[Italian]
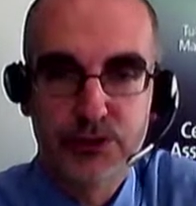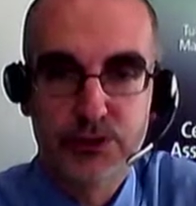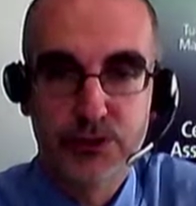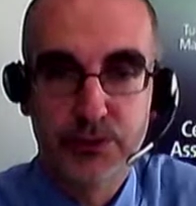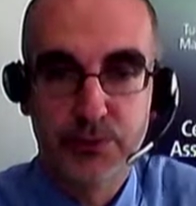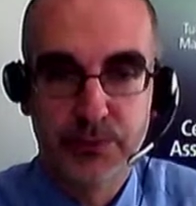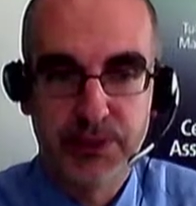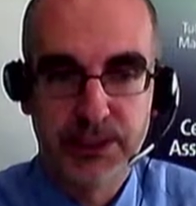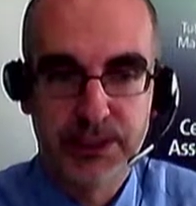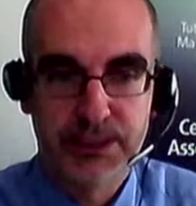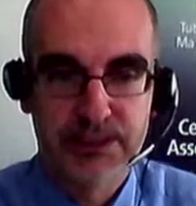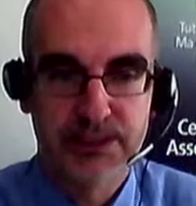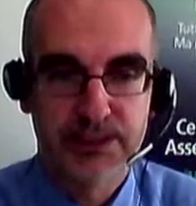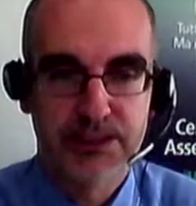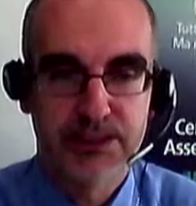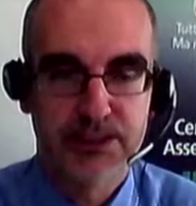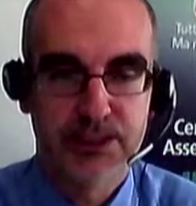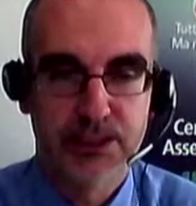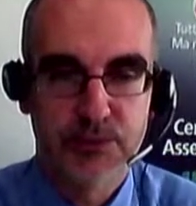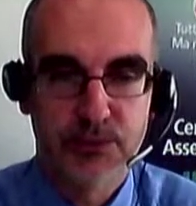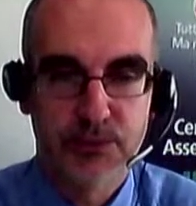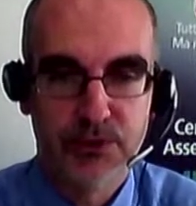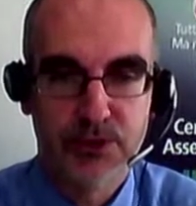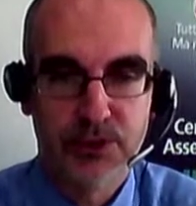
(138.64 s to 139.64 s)
si perde
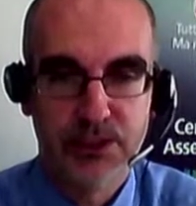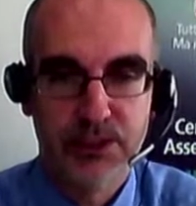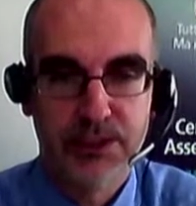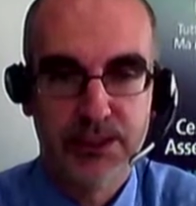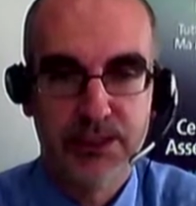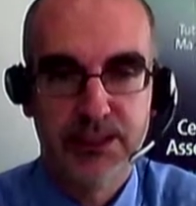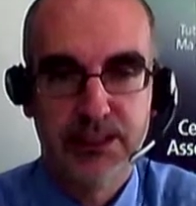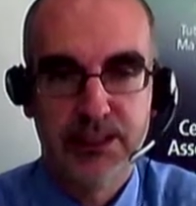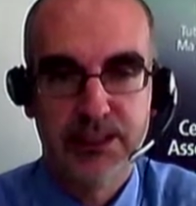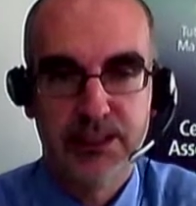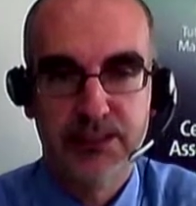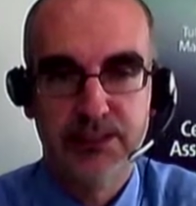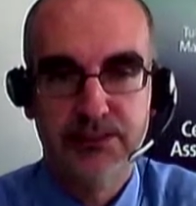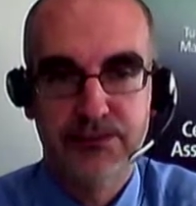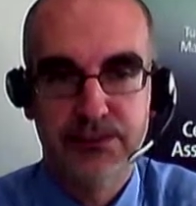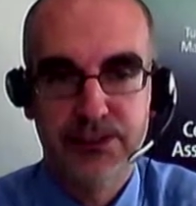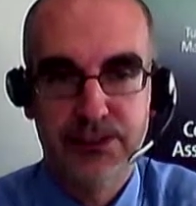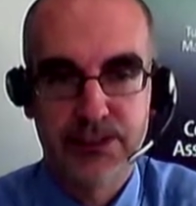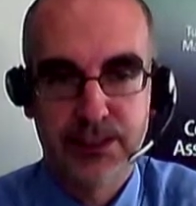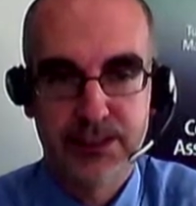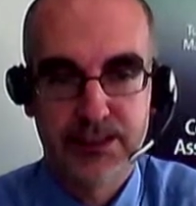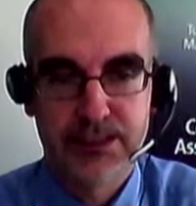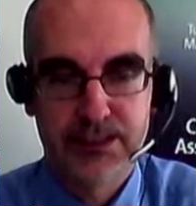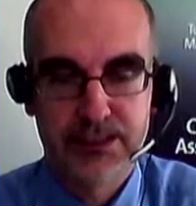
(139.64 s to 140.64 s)
diciamo,
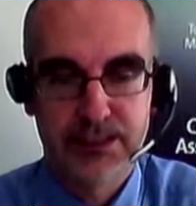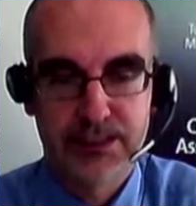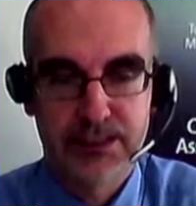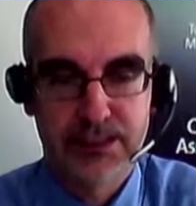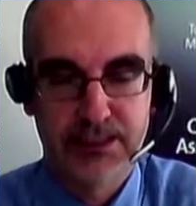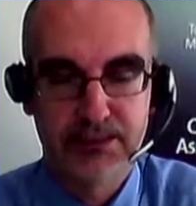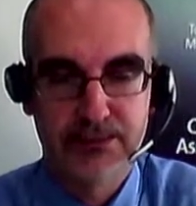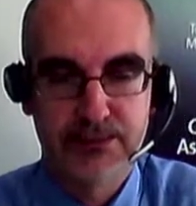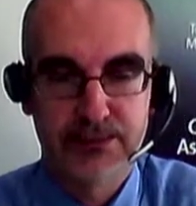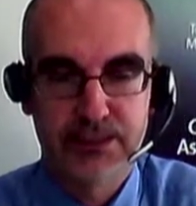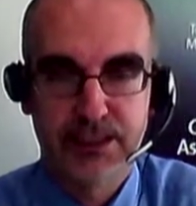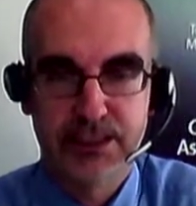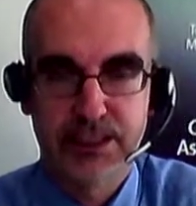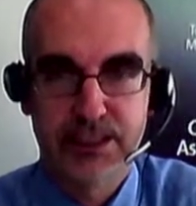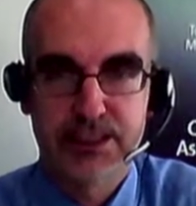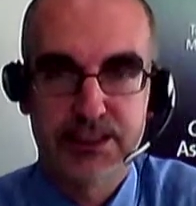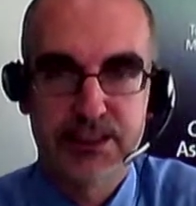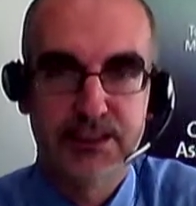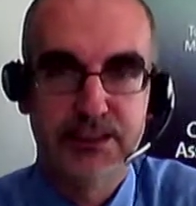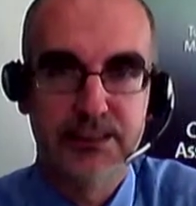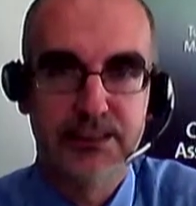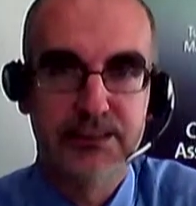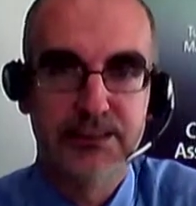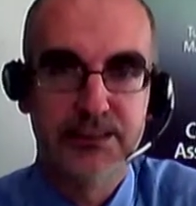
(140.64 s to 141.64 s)
l'efficienza e
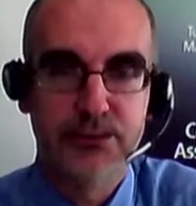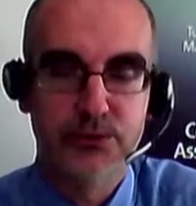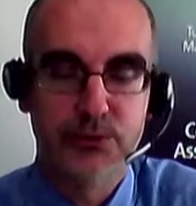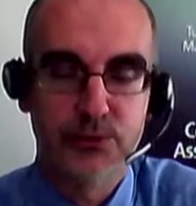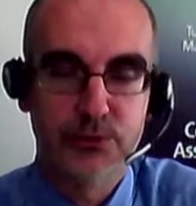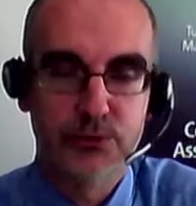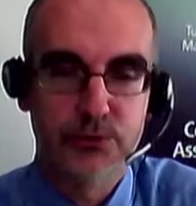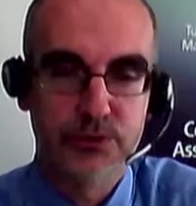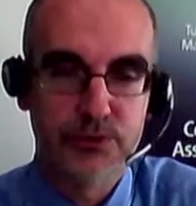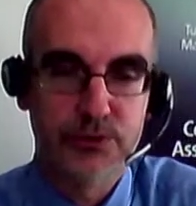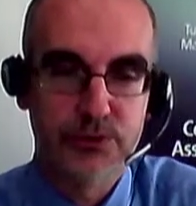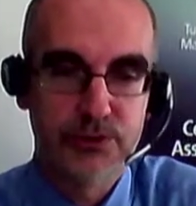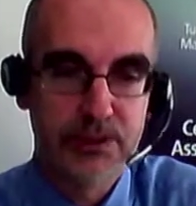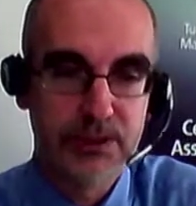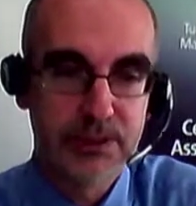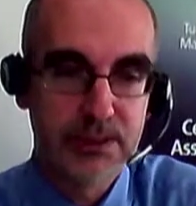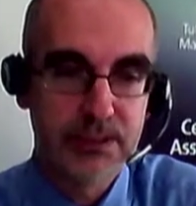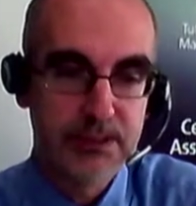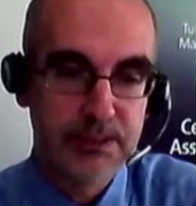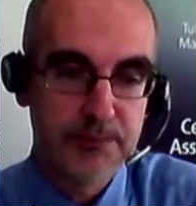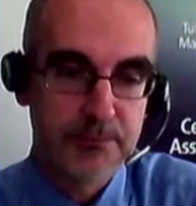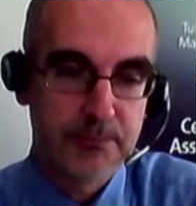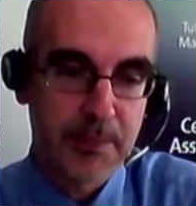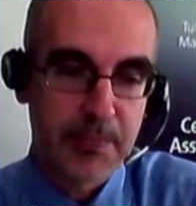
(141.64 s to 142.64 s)
l'efficacia del, del tutto.
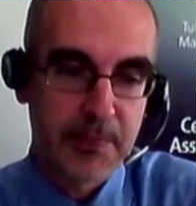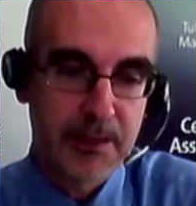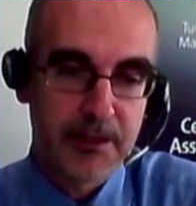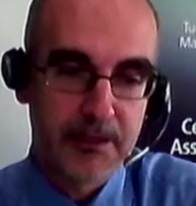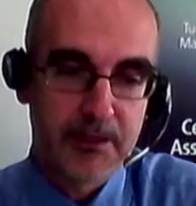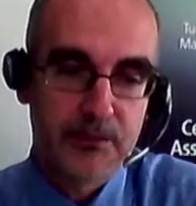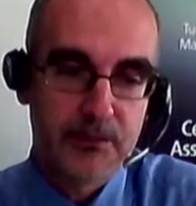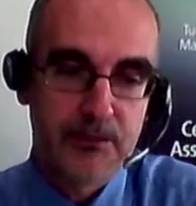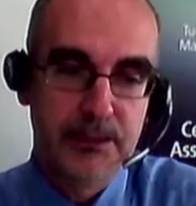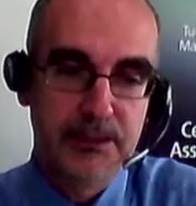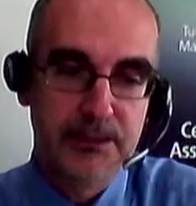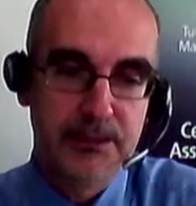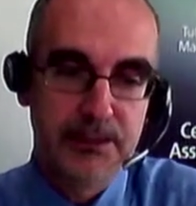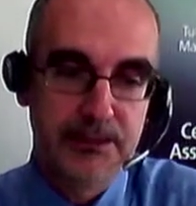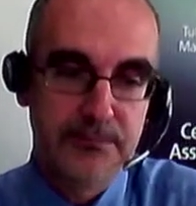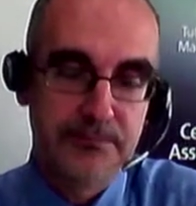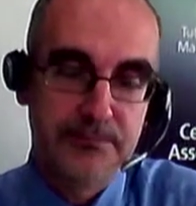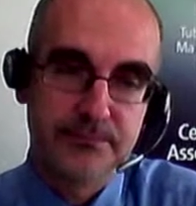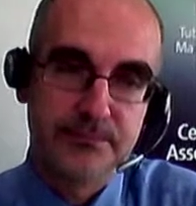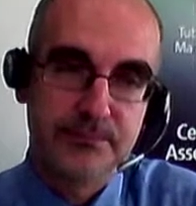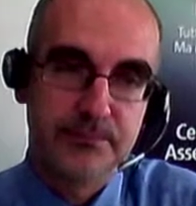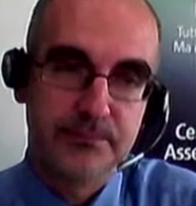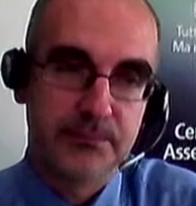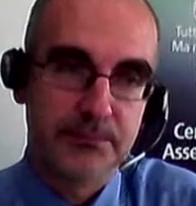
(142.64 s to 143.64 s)
Quindi,
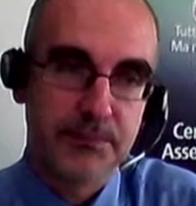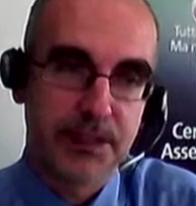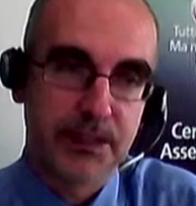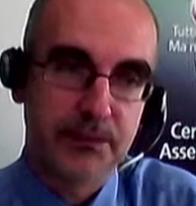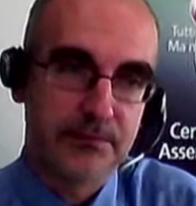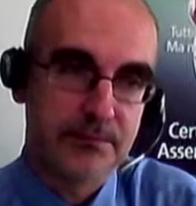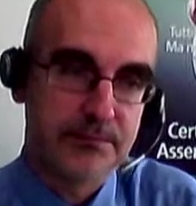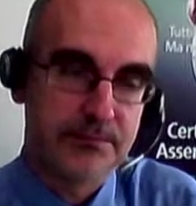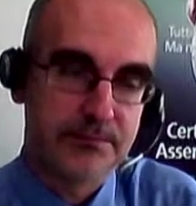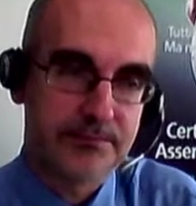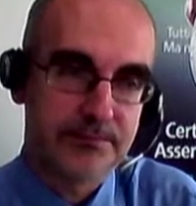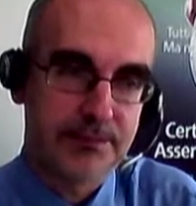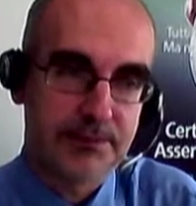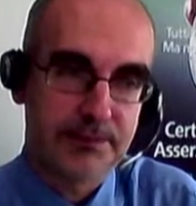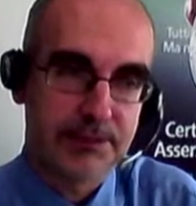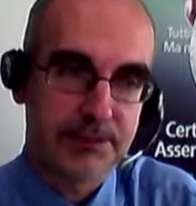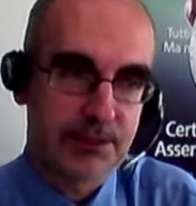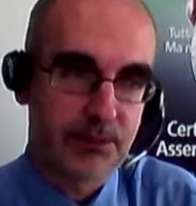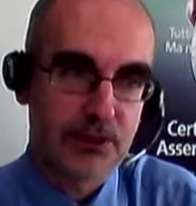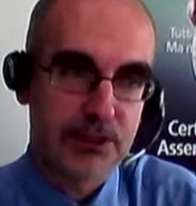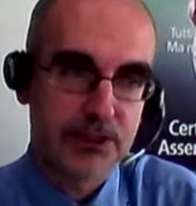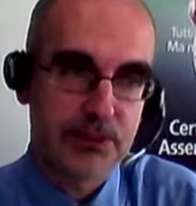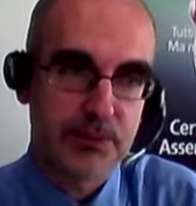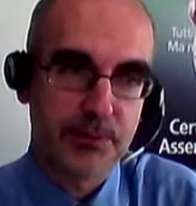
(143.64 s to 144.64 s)
ma,
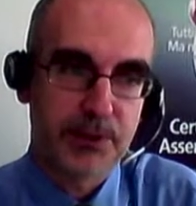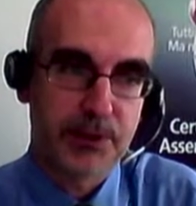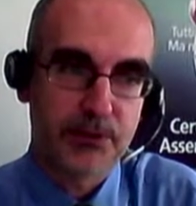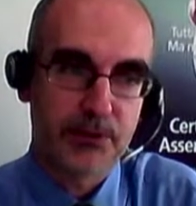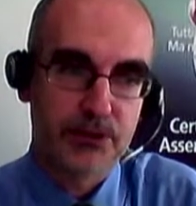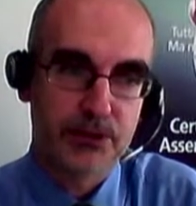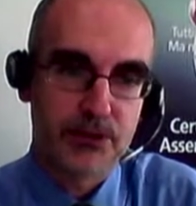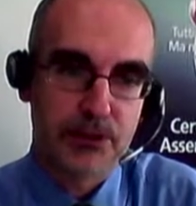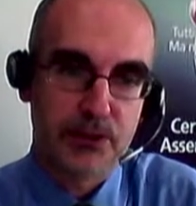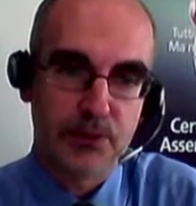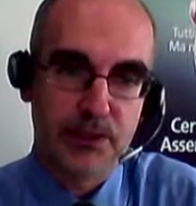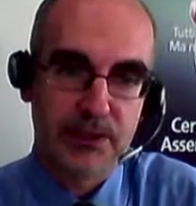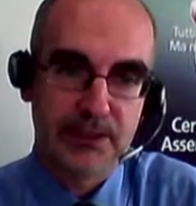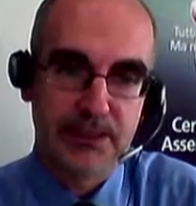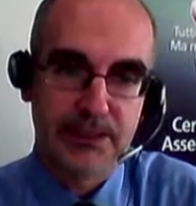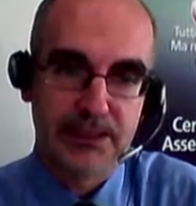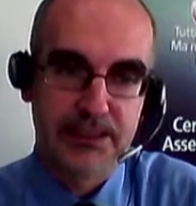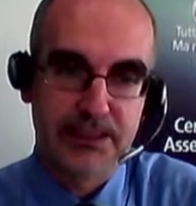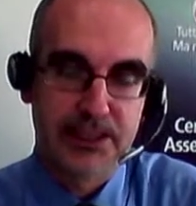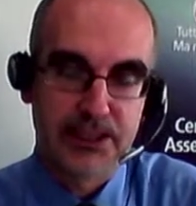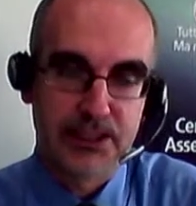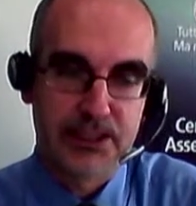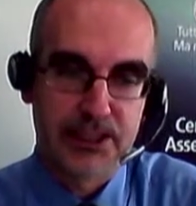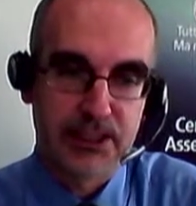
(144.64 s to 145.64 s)
diciamo, questo per quanto riguarda le
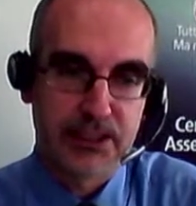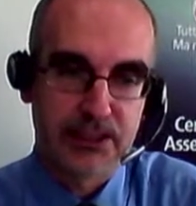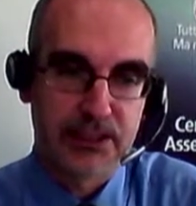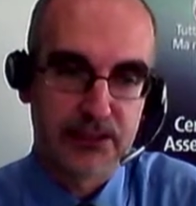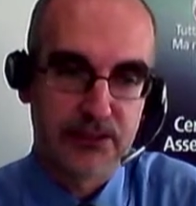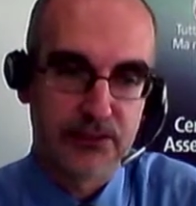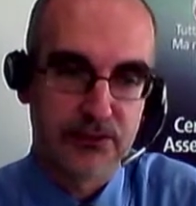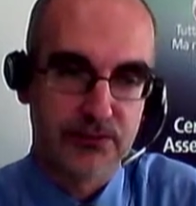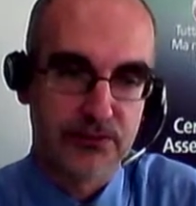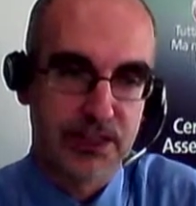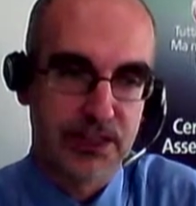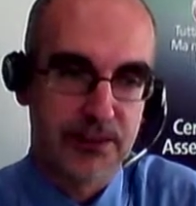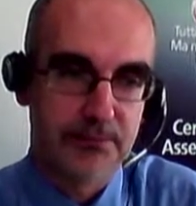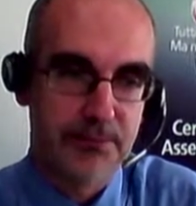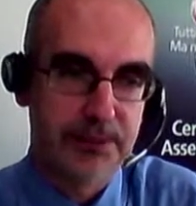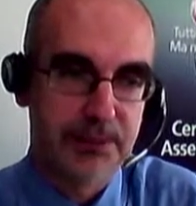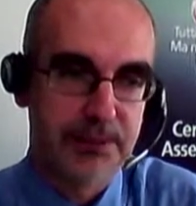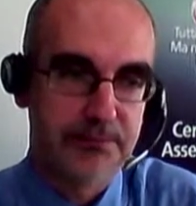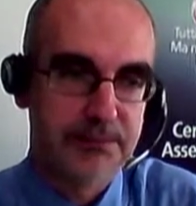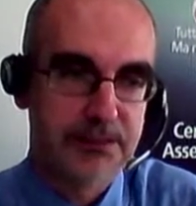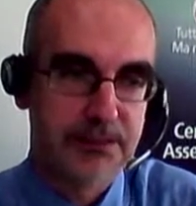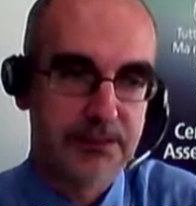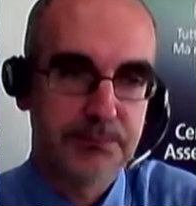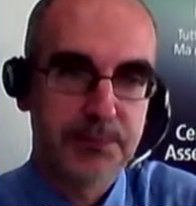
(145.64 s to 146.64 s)
energie
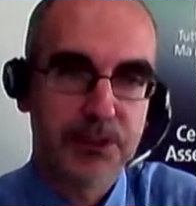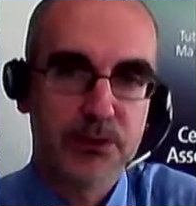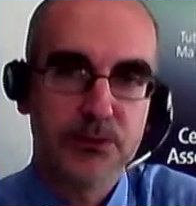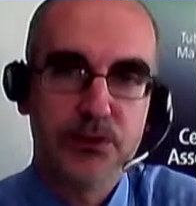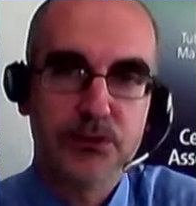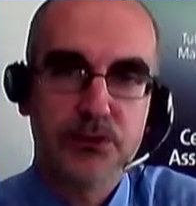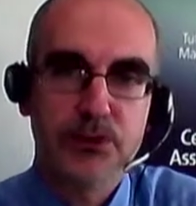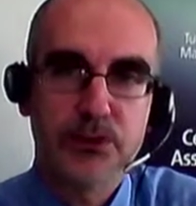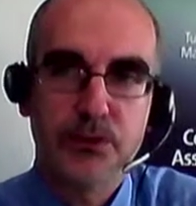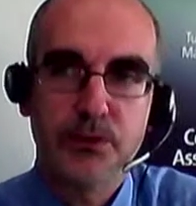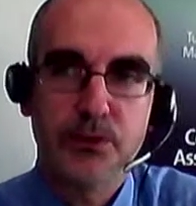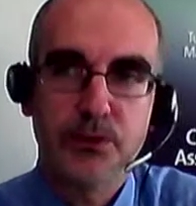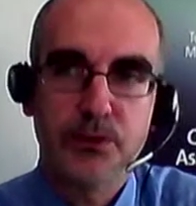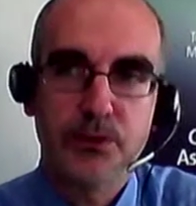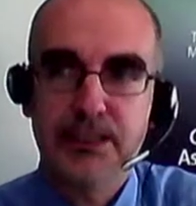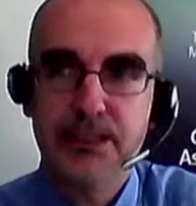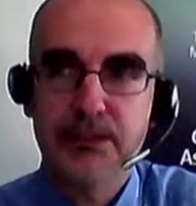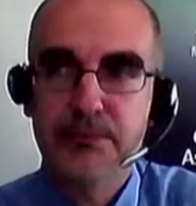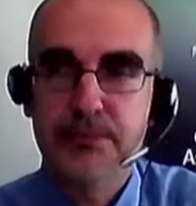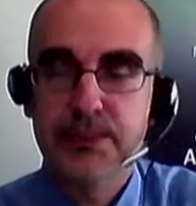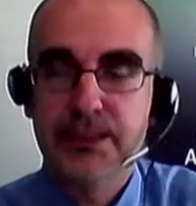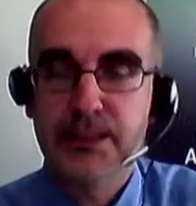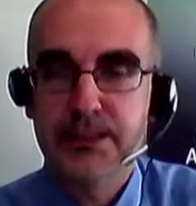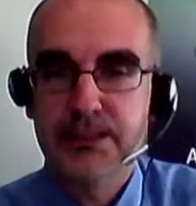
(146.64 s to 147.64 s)
rinnovabili. Eh, per quanto riguarda
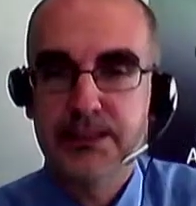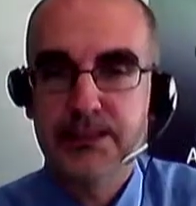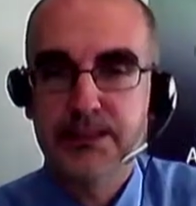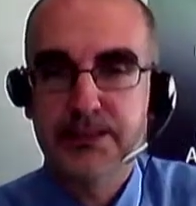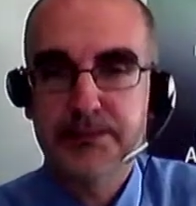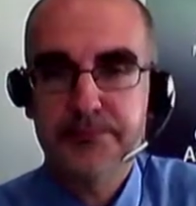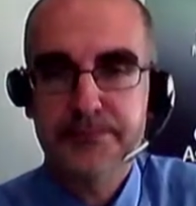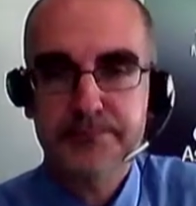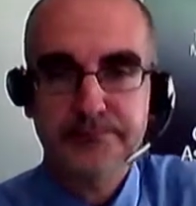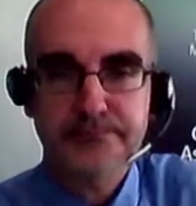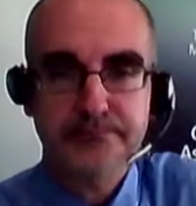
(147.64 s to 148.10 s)
l'ambiente